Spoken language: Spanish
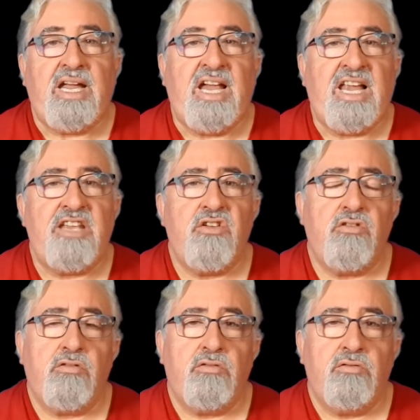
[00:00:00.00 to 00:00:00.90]
el
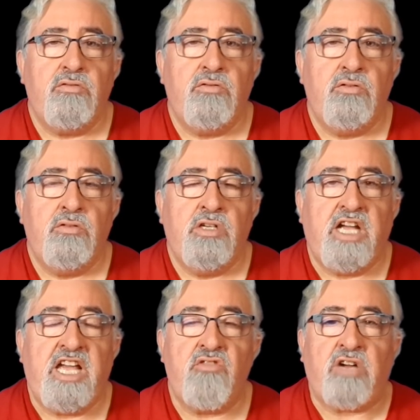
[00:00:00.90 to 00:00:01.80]
año
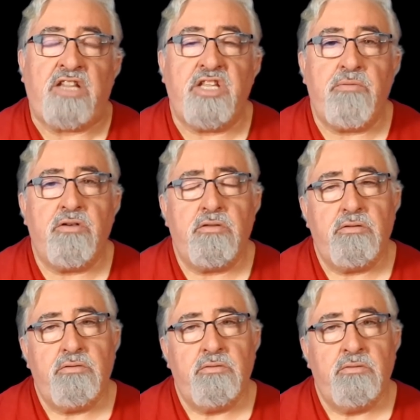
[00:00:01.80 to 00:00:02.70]
educativo
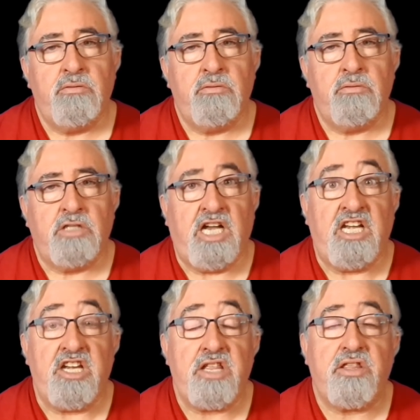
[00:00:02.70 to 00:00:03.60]

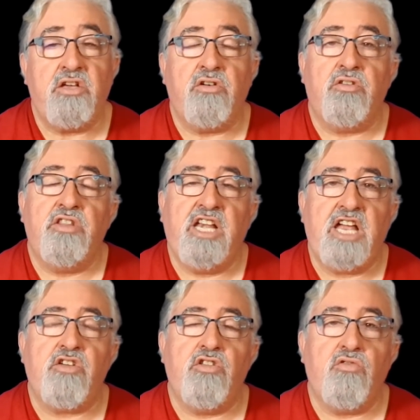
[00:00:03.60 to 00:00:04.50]
el inicio del
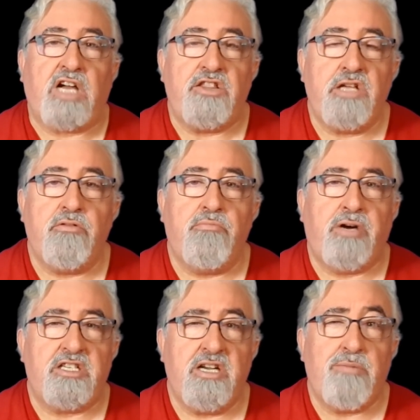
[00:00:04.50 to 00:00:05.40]
año educativo,
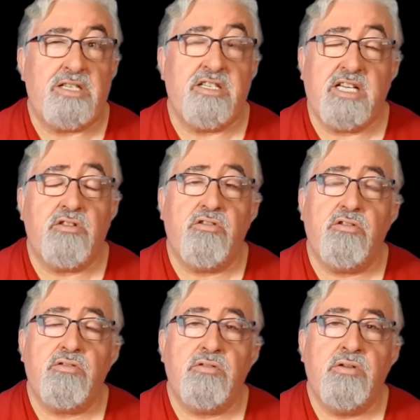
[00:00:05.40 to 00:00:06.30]
para ser más
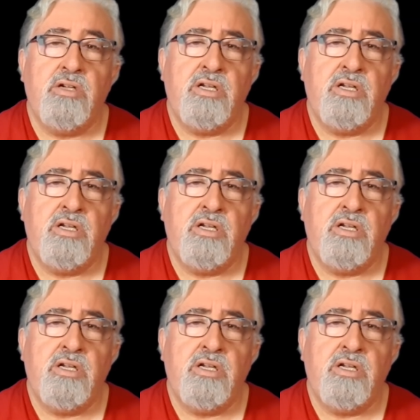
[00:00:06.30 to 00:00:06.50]
exactos,